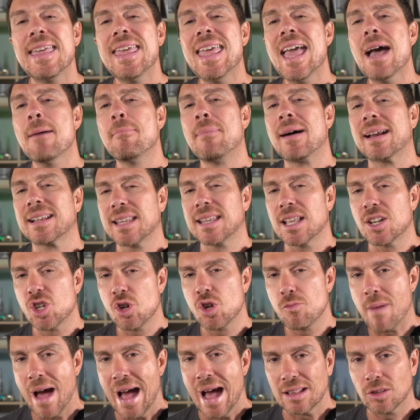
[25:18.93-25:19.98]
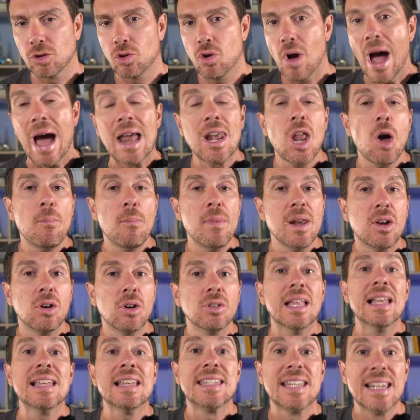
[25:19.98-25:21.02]
chi ha partecipato ha
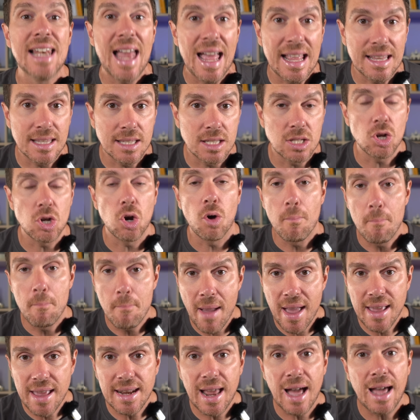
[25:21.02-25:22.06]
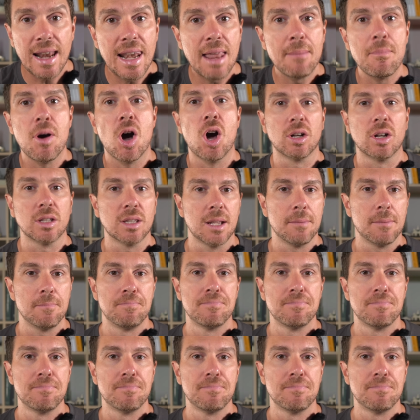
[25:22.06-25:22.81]
l'obbligo del silenzio, pena la morte.